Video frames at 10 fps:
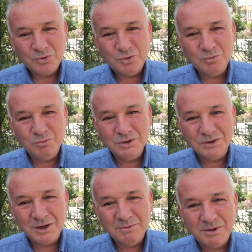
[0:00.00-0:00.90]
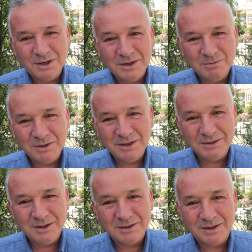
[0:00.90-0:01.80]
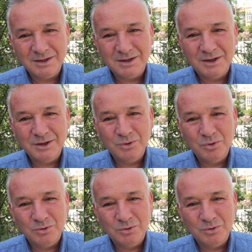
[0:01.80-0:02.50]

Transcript: Tüm İslam alemine tekrar hayırlı